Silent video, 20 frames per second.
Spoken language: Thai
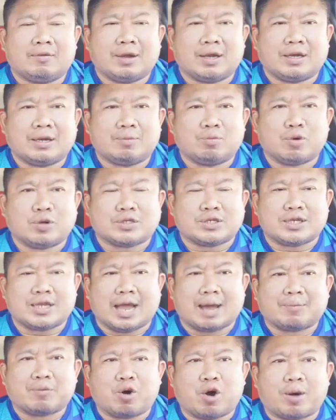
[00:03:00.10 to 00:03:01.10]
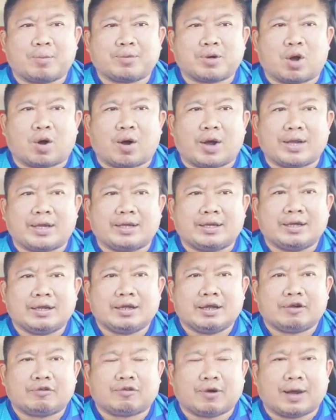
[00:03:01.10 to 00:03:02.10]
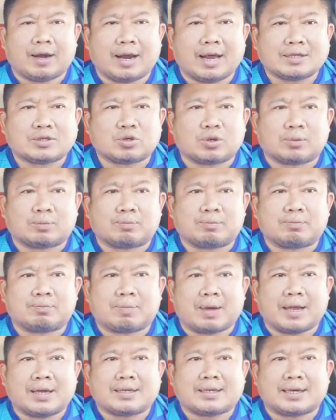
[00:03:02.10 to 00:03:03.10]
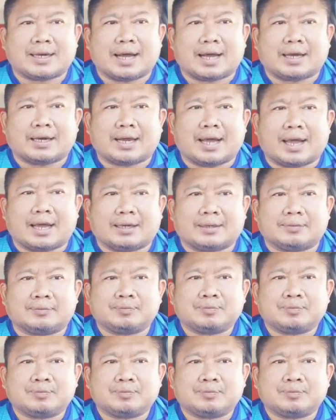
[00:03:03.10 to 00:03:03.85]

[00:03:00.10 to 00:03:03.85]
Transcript: เวทีมวยสยามอ้อมน้อย ฝ่ายล่าสุดไปชนะคะแนน